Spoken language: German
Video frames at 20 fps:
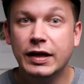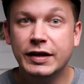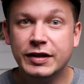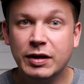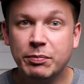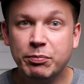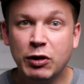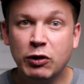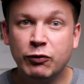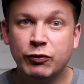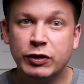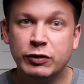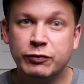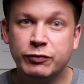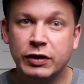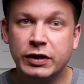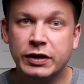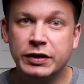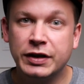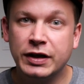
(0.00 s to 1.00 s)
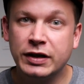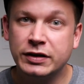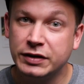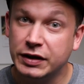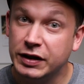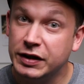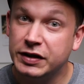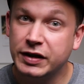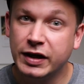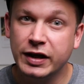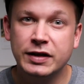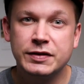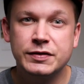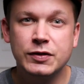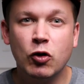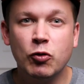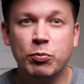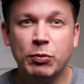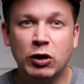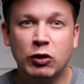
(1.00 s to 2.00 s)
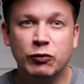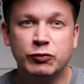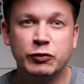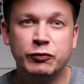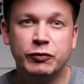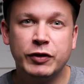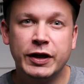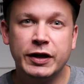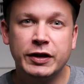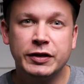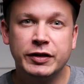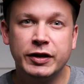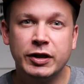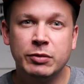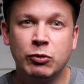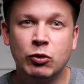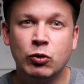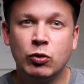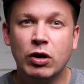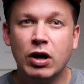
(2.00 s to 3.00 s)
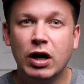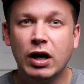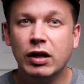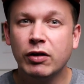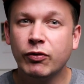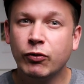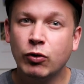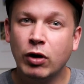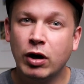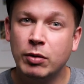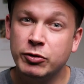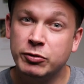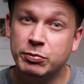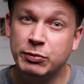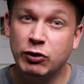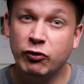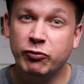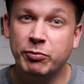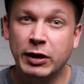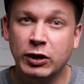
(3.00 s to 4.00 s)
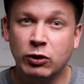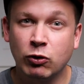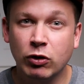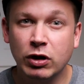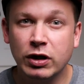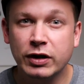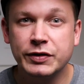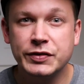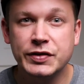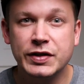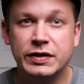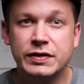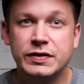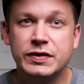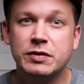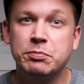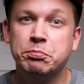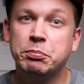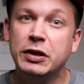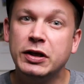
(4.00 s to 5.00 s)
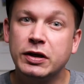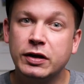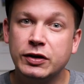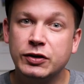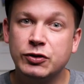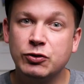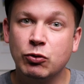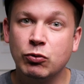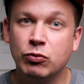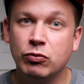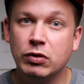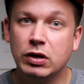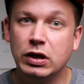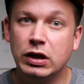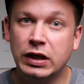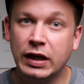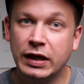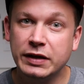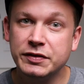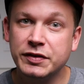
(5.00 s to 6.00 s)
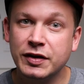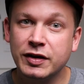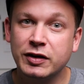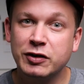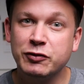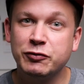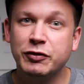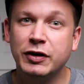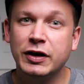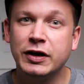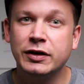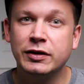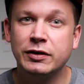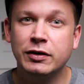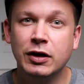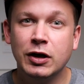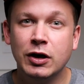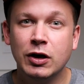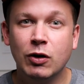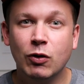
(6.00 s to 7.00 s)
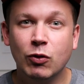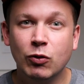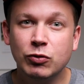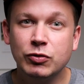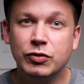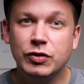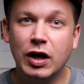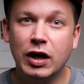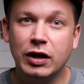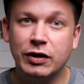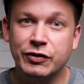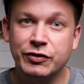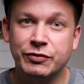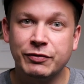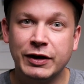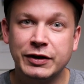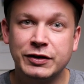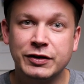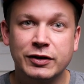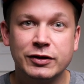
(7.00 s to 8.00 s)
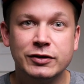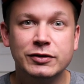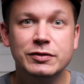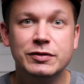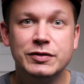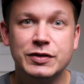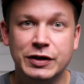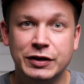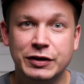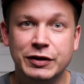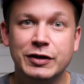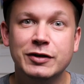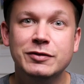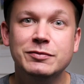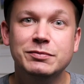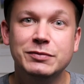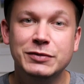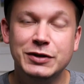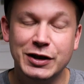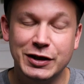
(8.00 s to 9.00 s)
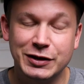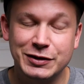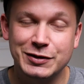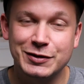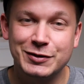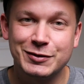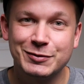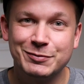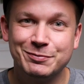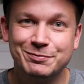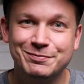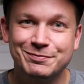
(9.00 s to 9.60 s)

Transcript: Ich habe mir auf jeden Fall gedacht, ich gehe jetzt auch mal auf eine Pflegedemo. Also habe ich mich auf meinen Roller gesetzt, bin Richtung Landtag gefahren und alles weitere seht ihr jetzt.